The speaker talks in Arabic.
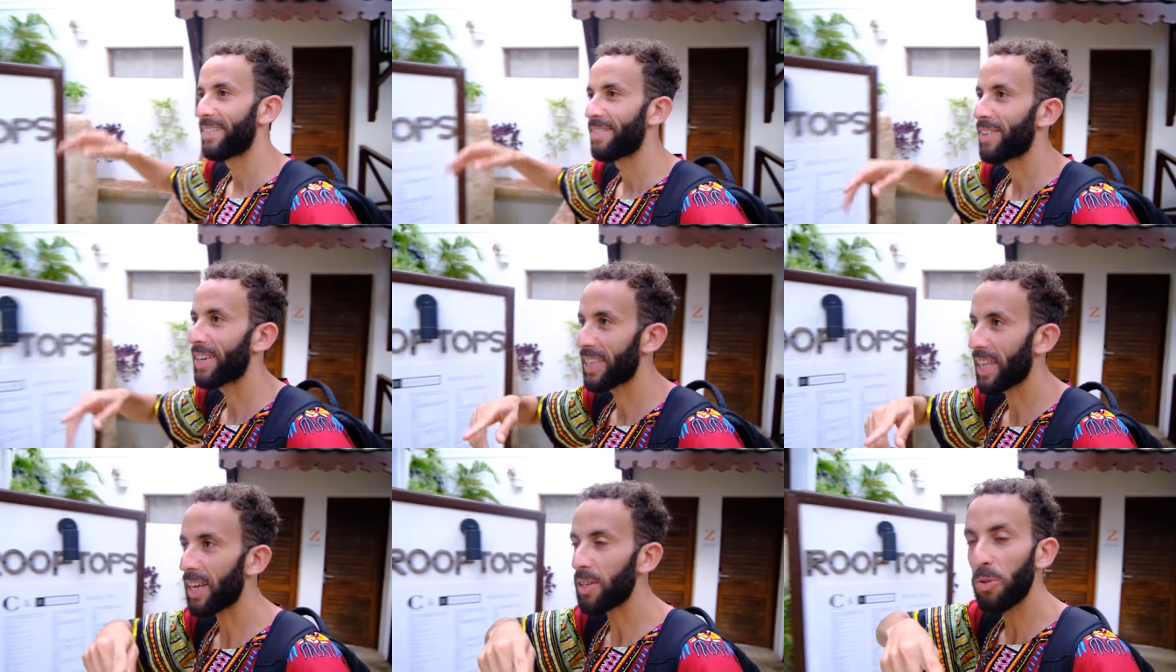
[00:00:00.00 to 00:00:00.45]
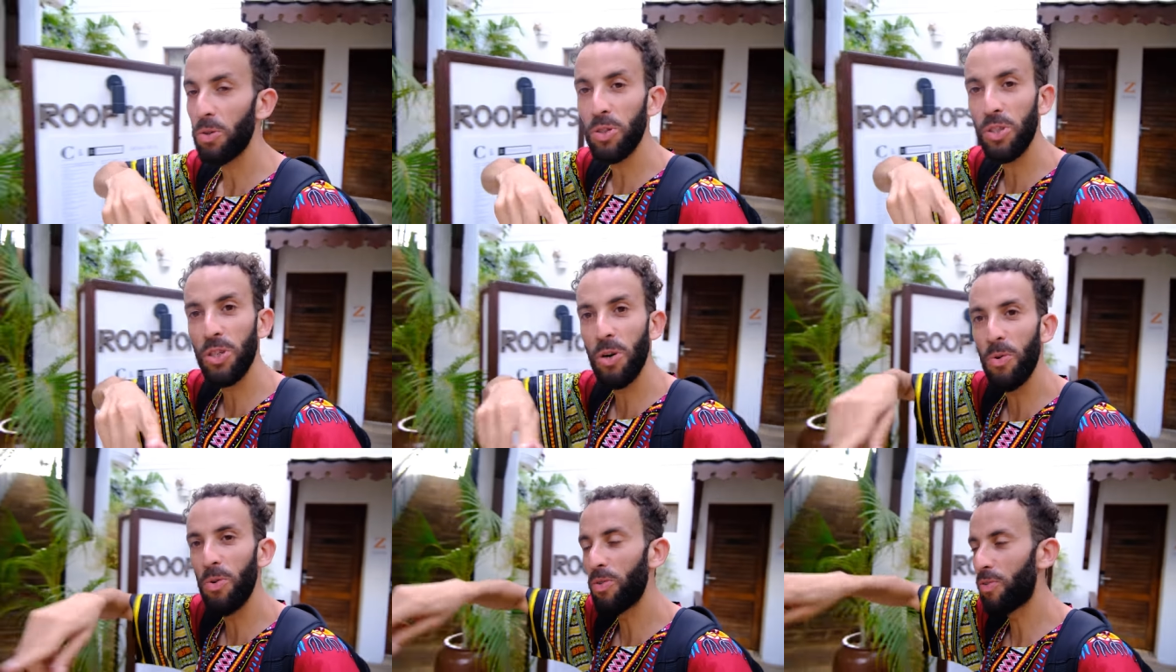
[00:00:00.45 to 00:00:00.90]
فتقدروا
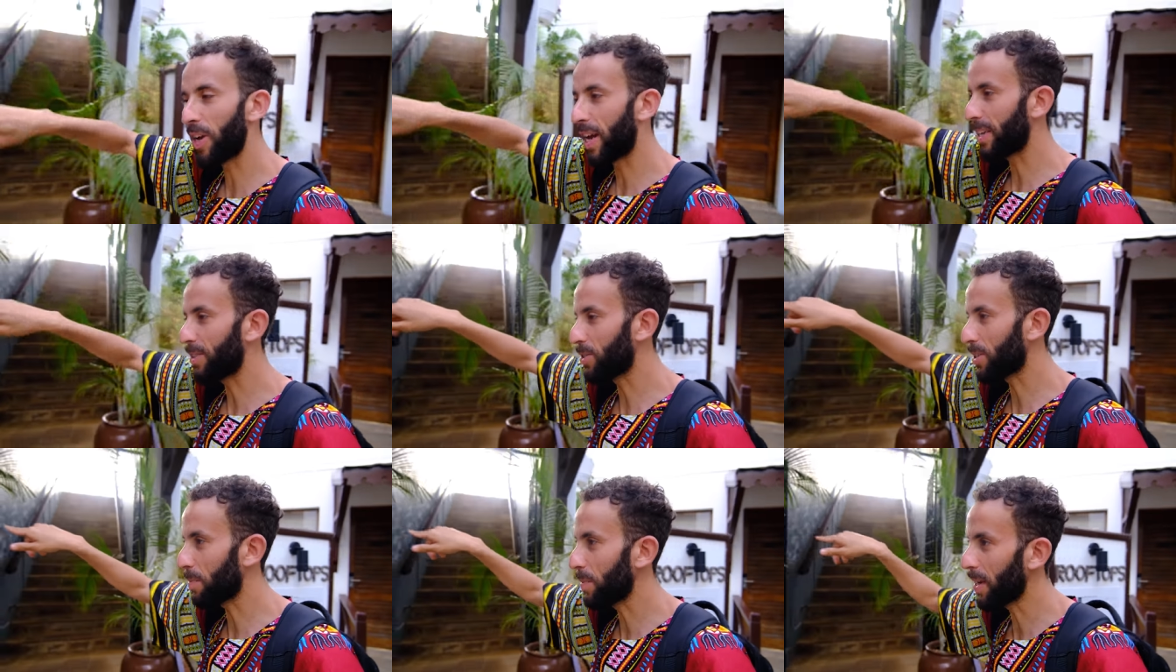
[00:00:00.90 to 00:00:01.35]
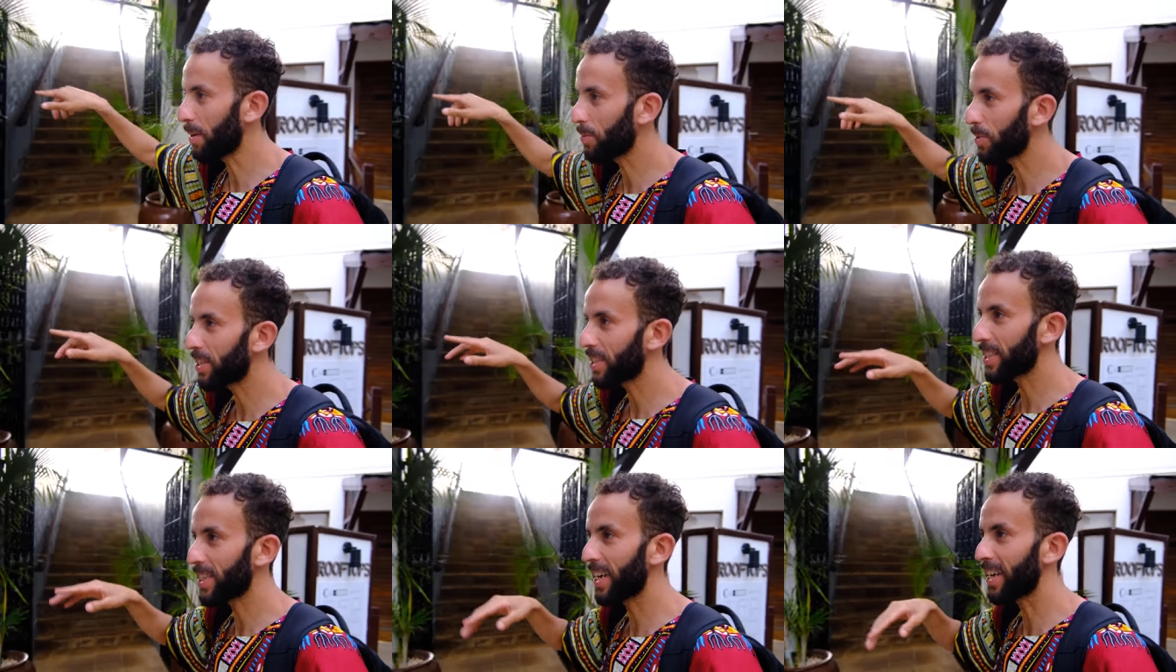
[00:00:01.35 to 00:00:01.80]
تجولوا في هذه جميع
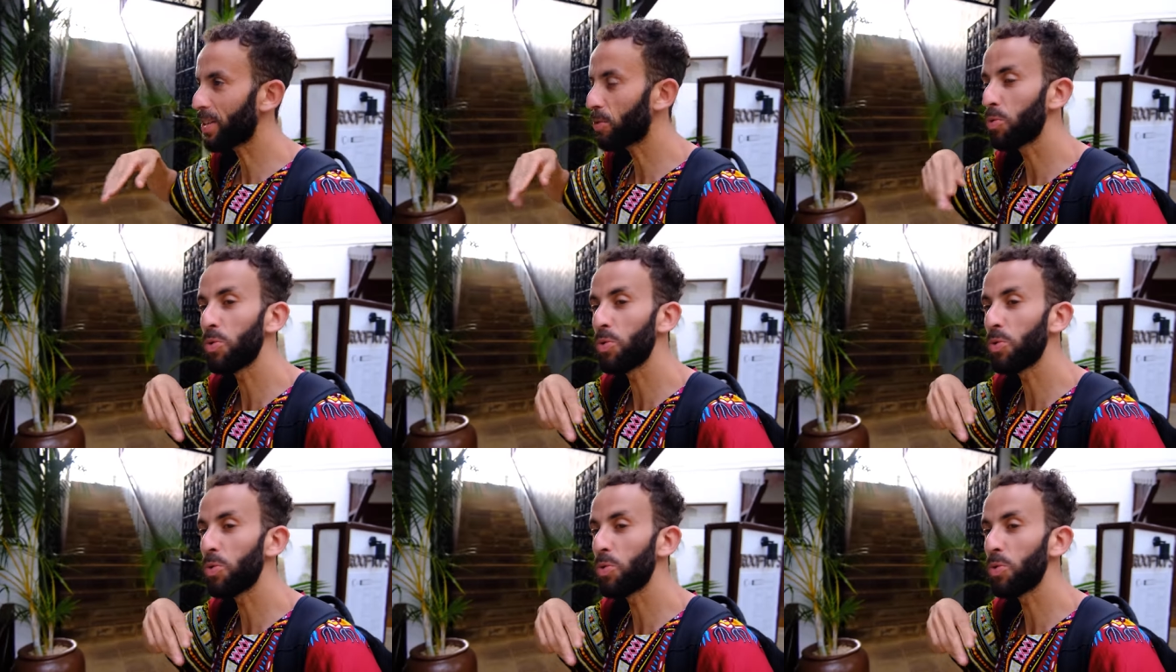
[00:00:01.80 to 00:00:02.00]
المنتجعات